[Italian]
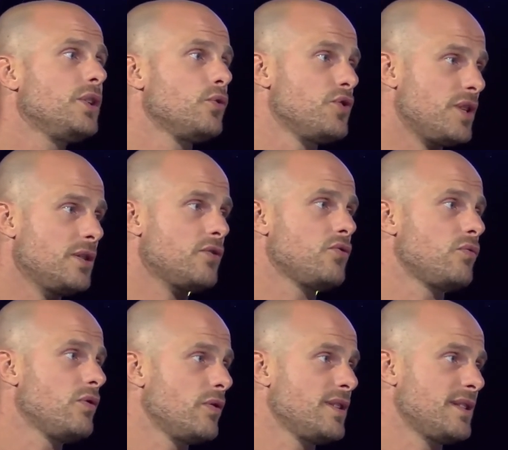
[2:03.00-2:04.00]
ti concentri su
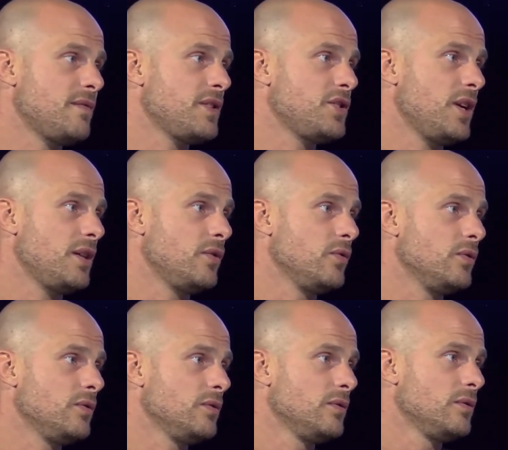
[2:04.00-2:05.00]
quello che stai
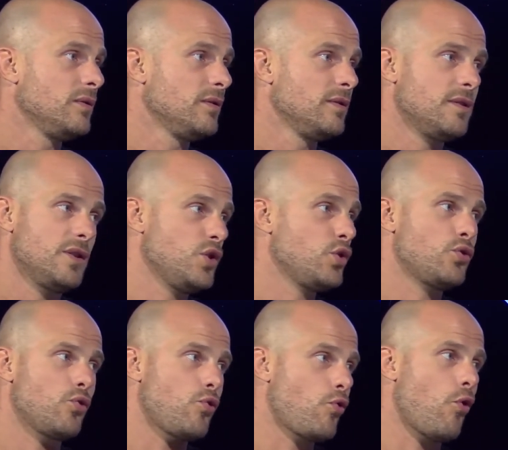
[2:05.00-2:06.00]
facendo,
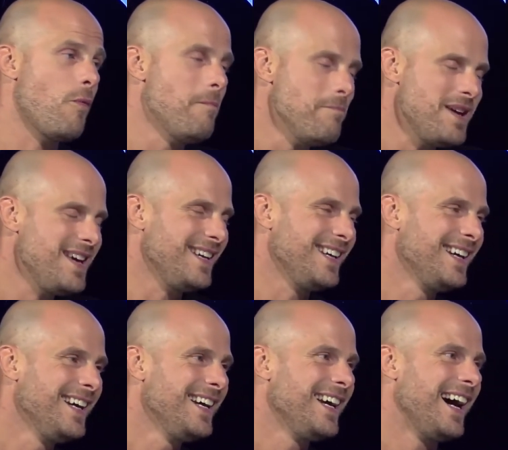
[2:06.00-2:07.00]
soccombi
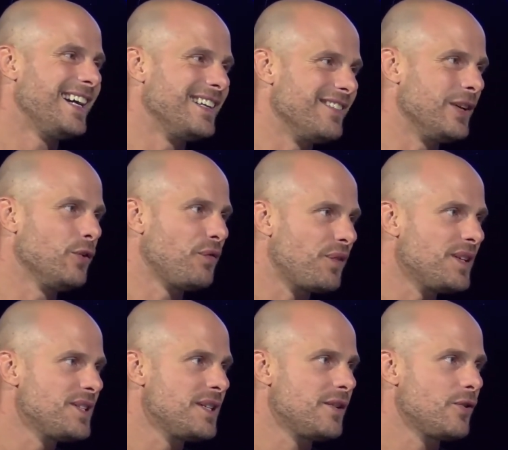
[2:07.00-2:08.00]
a livello
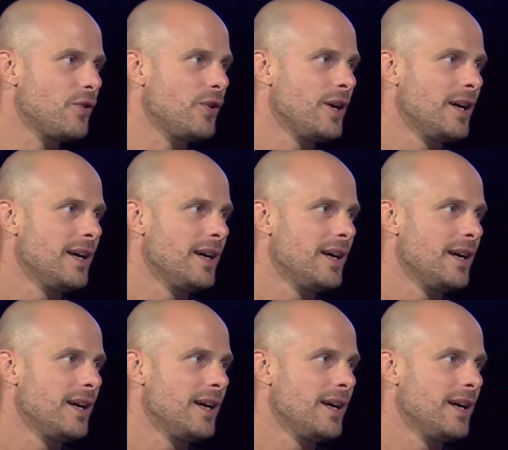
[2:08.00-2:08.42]
fisico